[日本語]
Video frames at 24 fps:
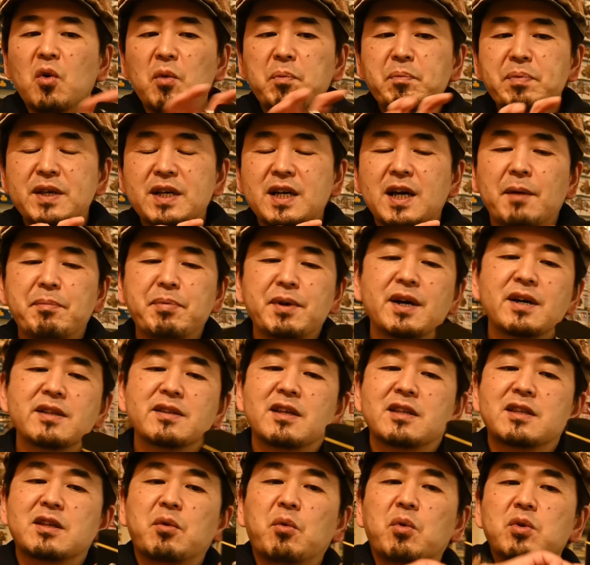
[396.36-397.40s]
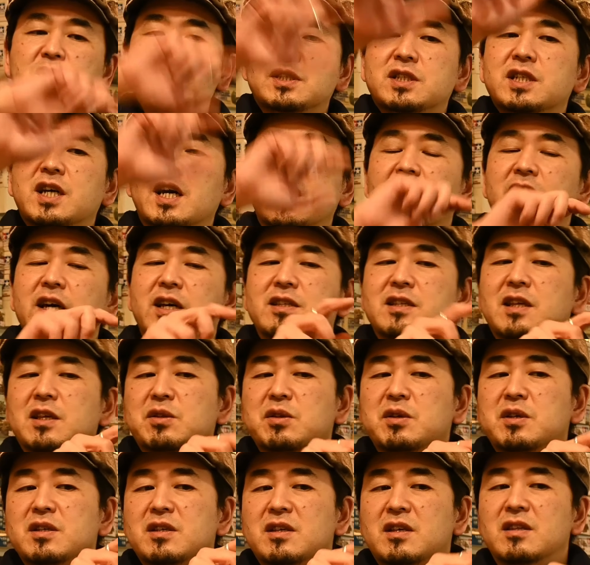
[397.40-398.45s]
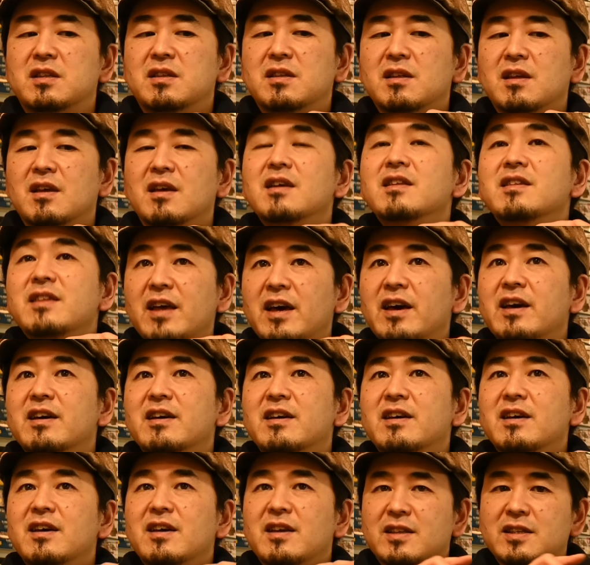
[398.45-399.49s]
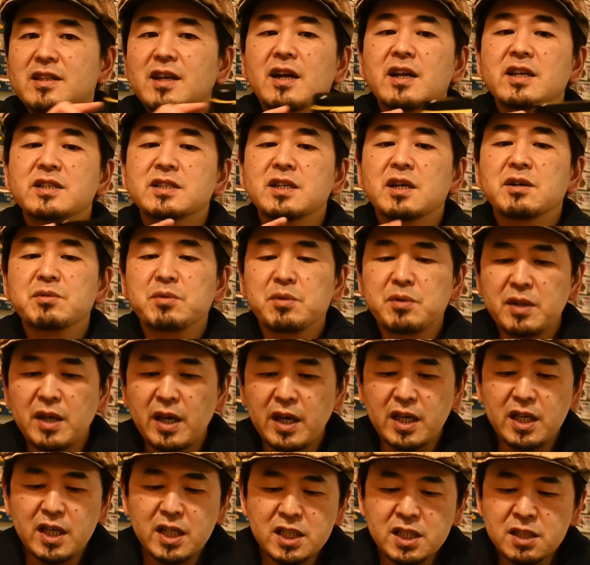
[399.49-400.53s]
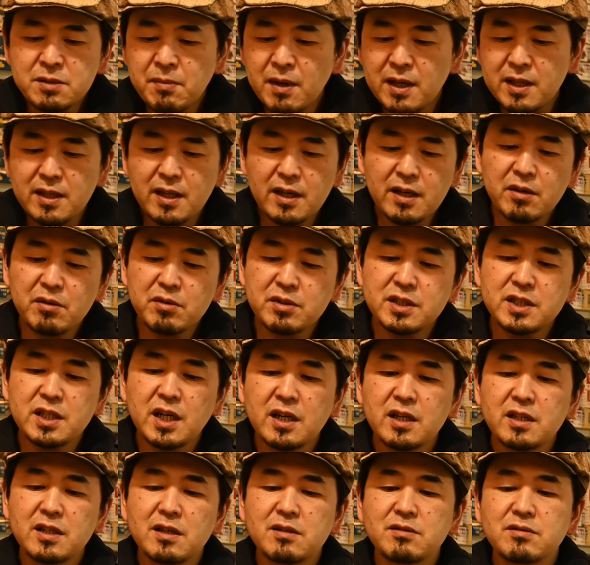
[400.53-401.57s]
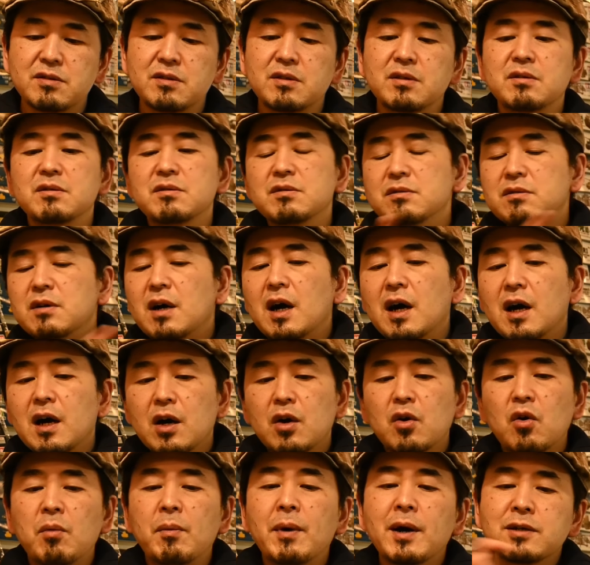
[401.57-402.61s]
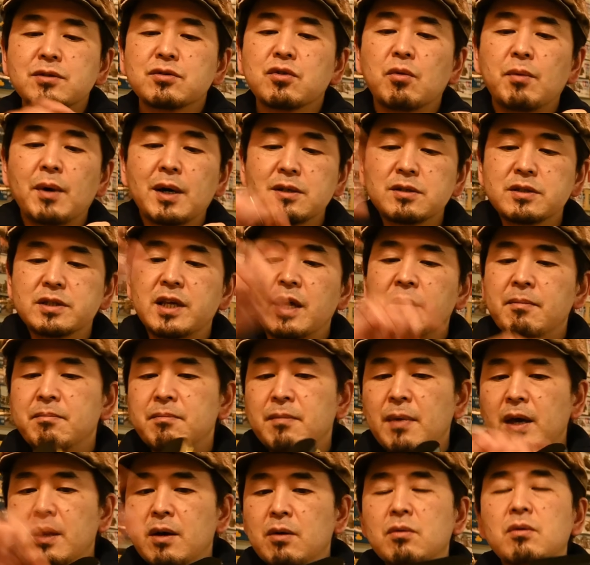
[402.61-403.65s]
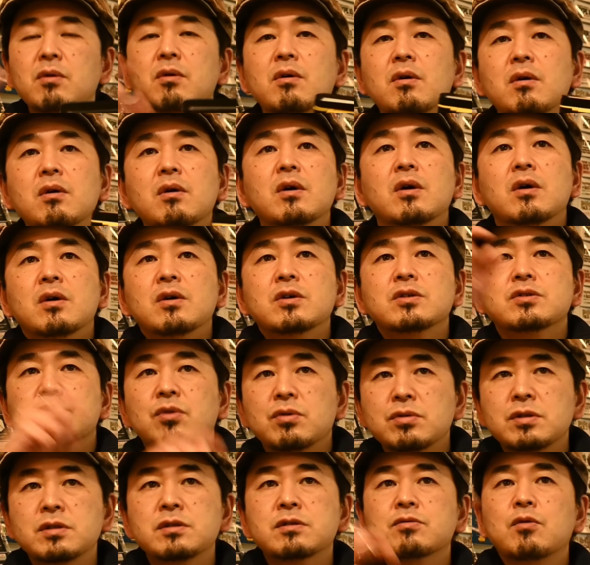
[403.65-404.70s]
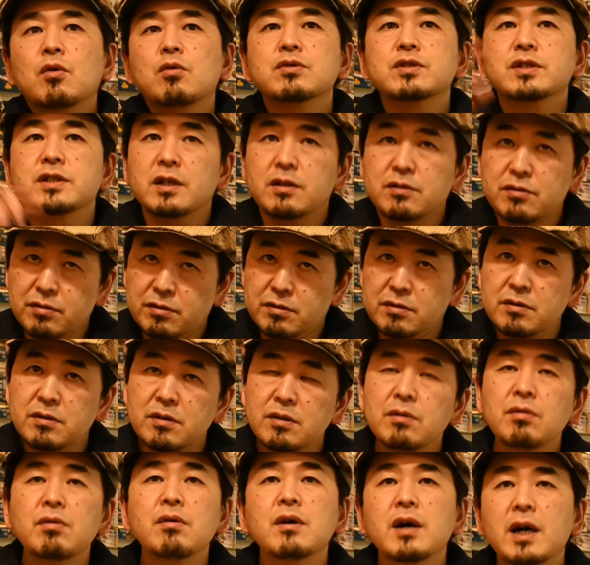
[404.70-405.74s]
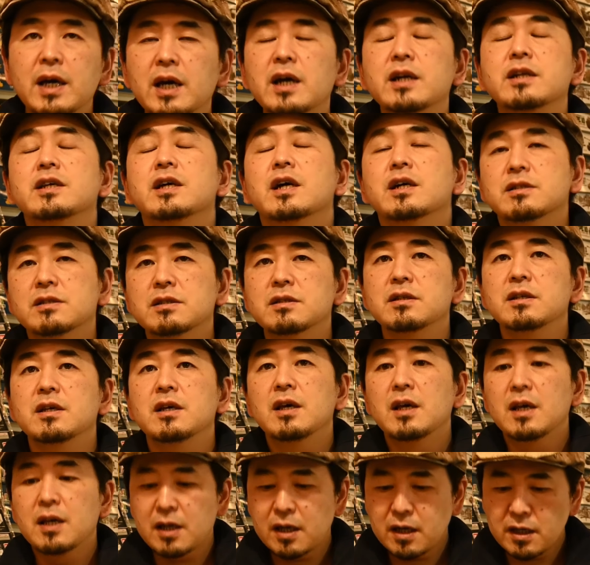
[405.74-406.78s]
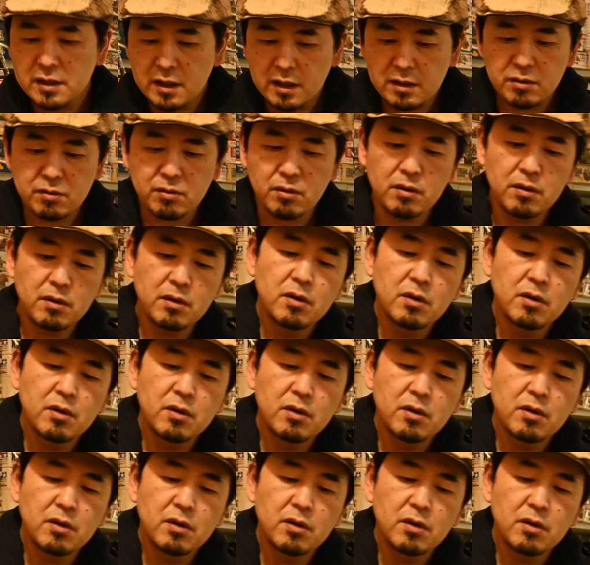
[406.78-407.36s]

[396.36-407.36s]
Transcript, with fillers: こピッカピカになってこっちからやった時にね、うん、垂れちゃうので一面だけを仕上げていくっていうよりは細かく細かく全面を少しずつ濃くしていくっていう方がやりやすいかなと。